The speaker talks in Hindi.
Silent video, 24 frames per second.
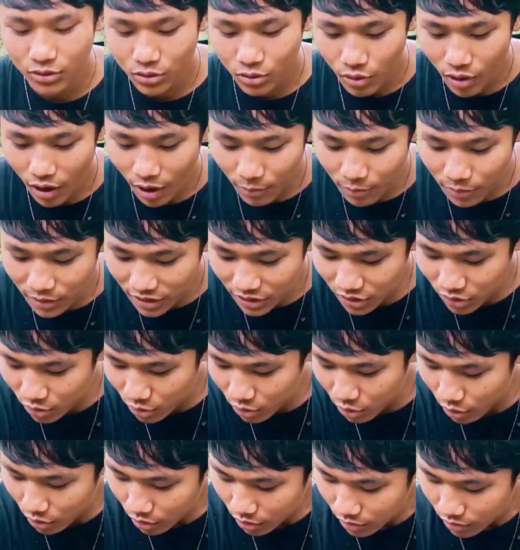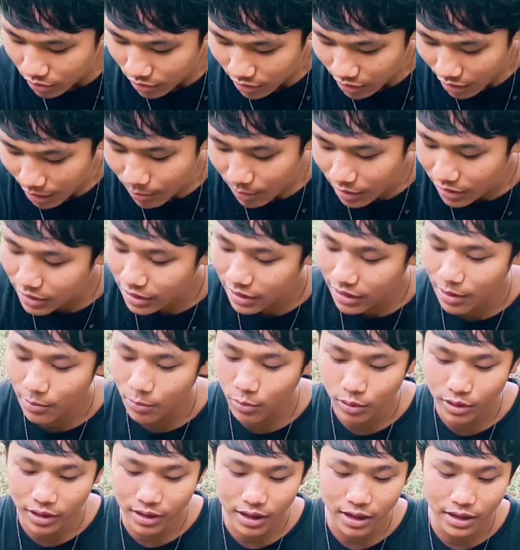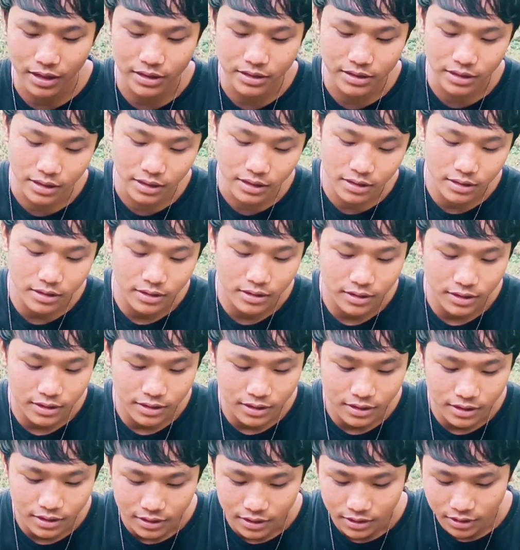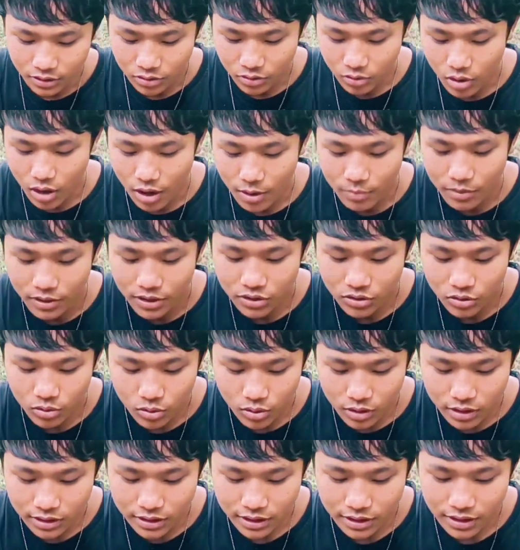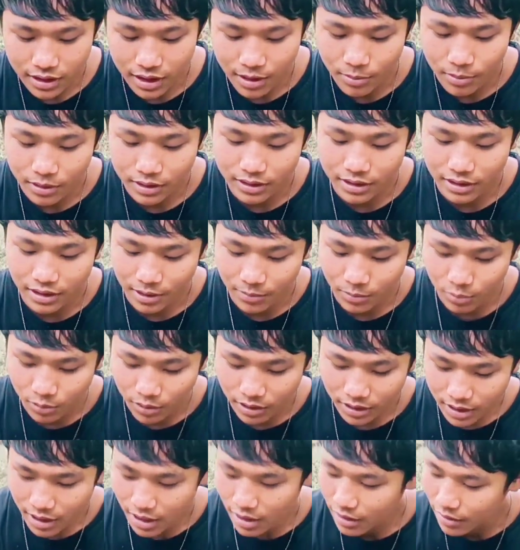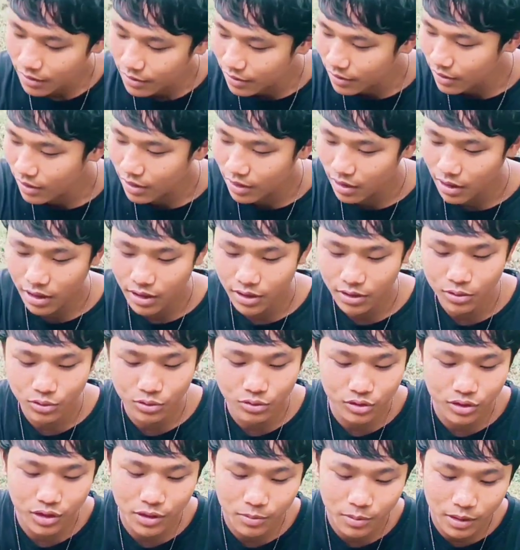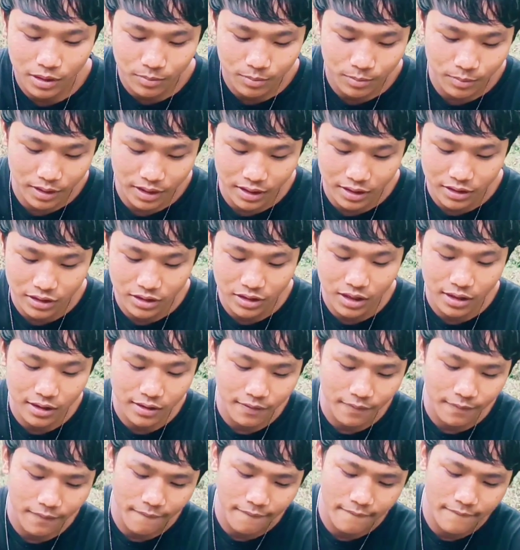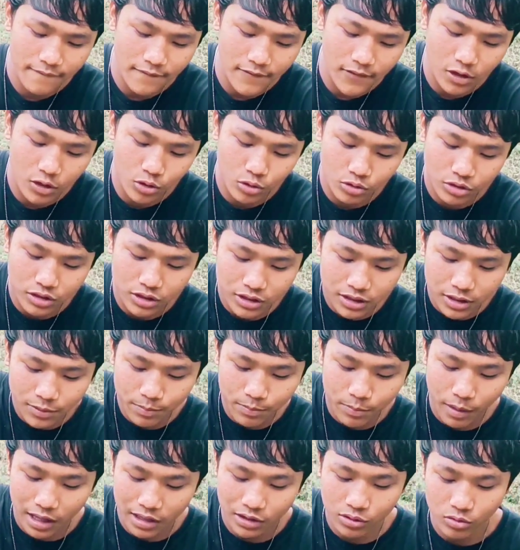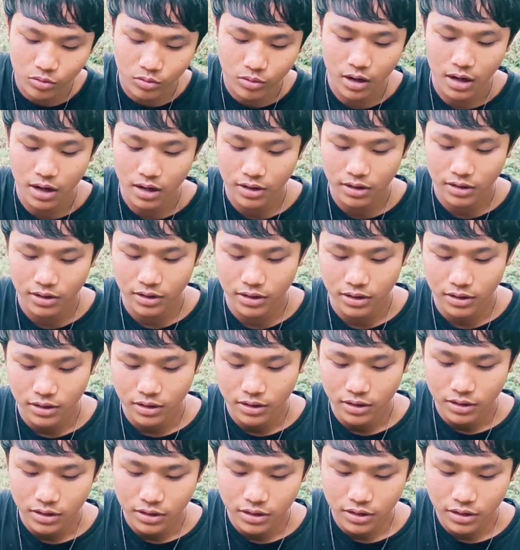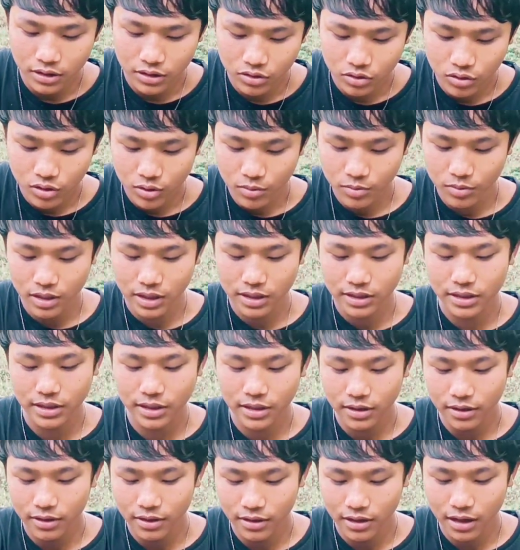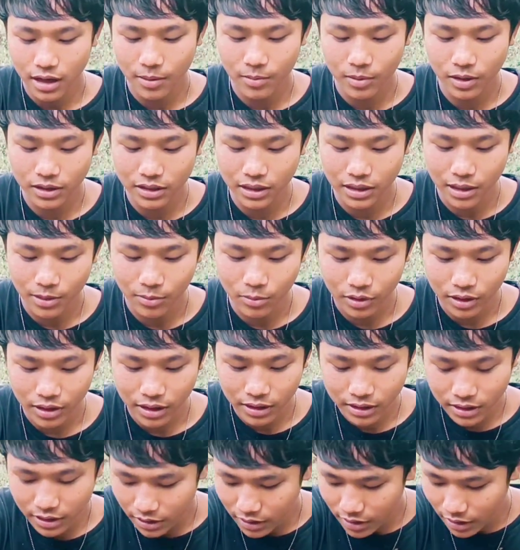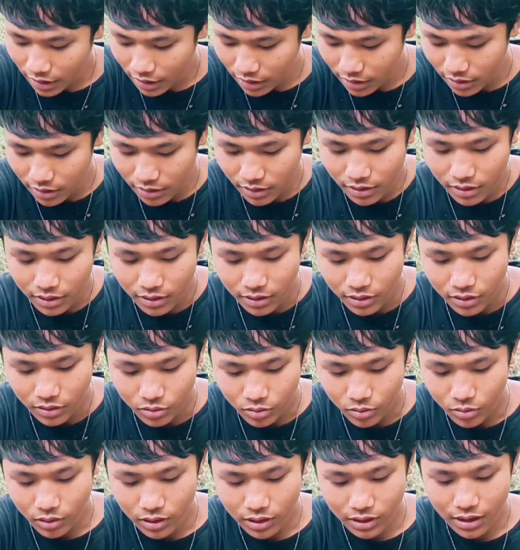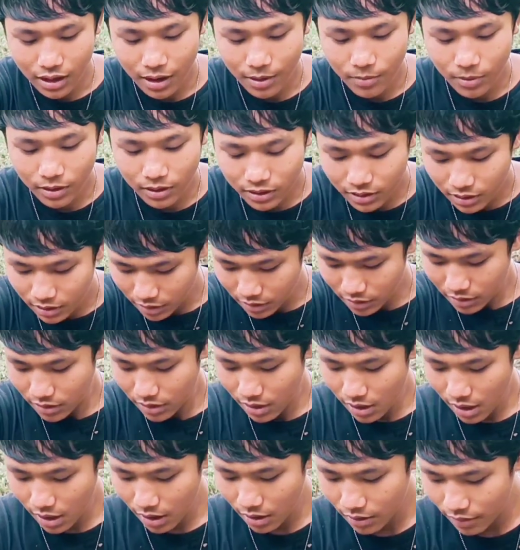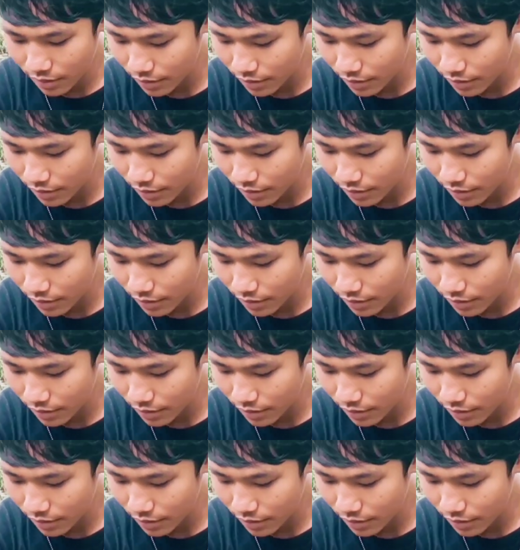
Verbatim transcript: तो अभी इसको कवर देना पड़ेगा ऐसे तो अभी इसको ऐसे कवर देना पड़ेगा और उसके बाद मैं इधर रोसी से बांध दूंगा इसको भी ऐसे कवर देना पड़ेगा ठीक है तो एक कवर दे दिया